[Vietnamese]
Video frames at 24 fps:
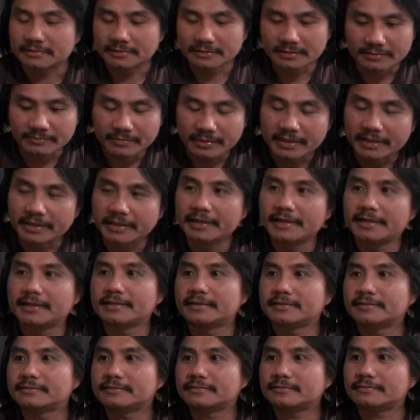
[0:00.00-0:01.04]
được bình yên,
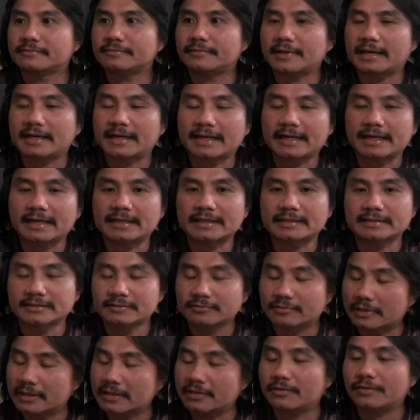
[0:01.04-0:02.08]
và như
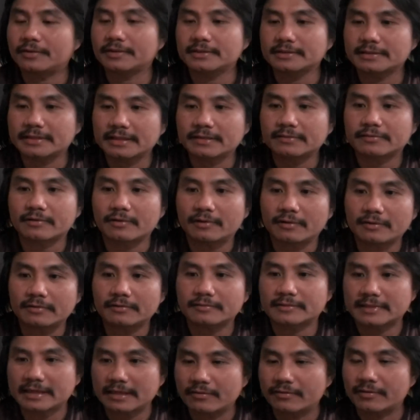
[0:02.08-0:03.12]
tôi đã nói, nếu có
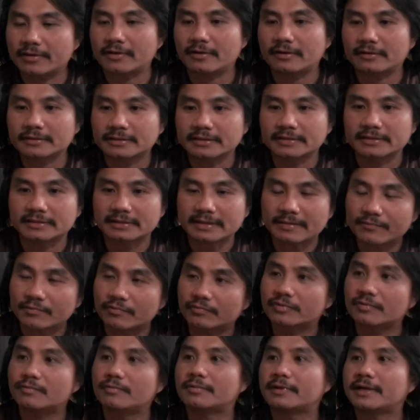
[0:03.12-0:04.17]
ra ngoài đó thì thắp cho
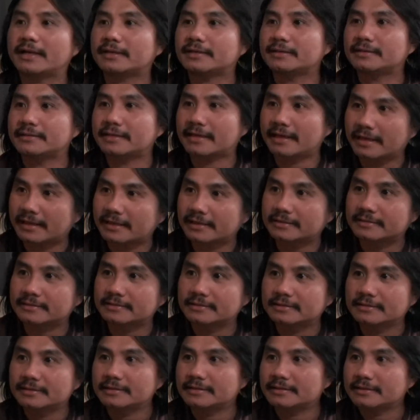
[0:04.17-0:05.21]
tôi một nén nhang,
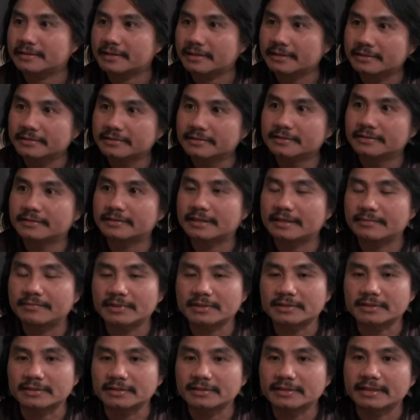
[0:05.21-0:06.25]
nén hương để mà
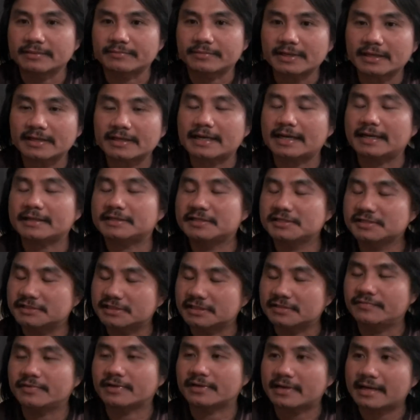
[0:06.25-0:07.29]
tưởng niệm tất cả chiến
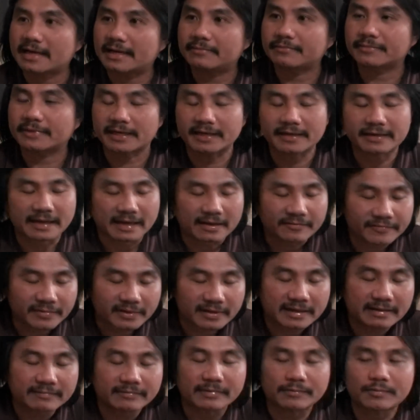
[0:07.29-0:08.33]
sĩ Việt Nam, kể cả
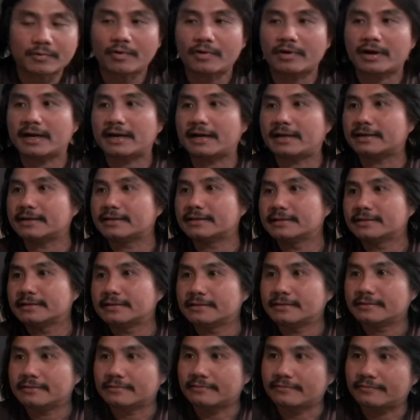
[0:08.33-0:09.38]
Việt Nam Cộng Hòa
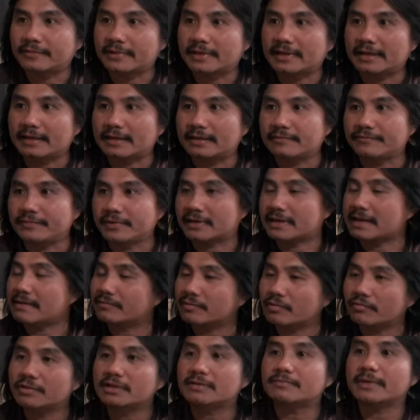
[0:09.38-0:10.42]
và Việt Nam
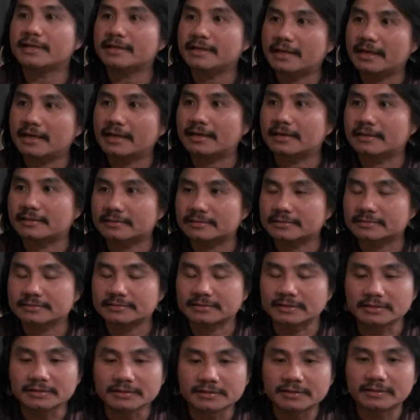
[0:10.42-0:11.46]
Thống Nhất bây giờ,
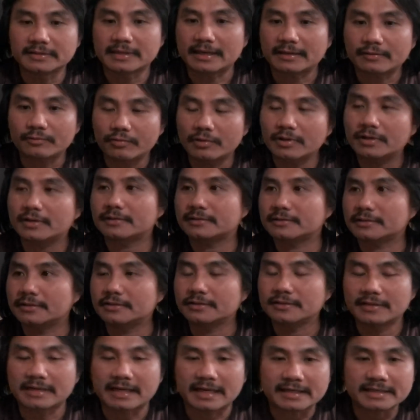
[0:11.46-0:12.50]
những người đã khuất, những
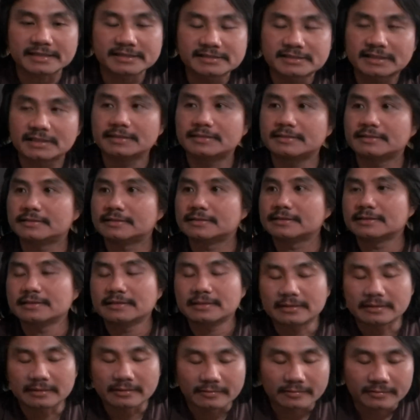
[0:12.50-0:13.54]
người đã hy sinh
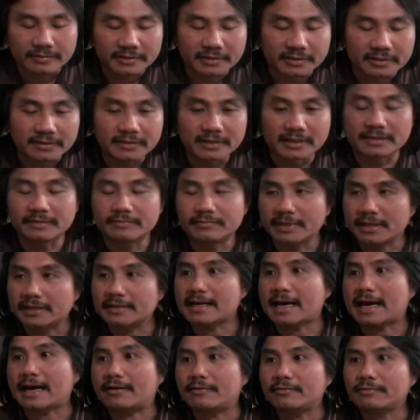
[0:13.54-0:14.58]
giữ lình biển
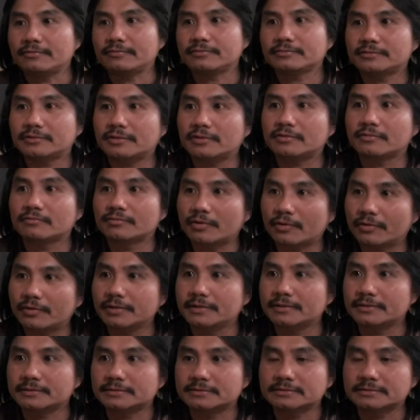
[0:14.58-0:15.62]
đảo cho chúng tôi.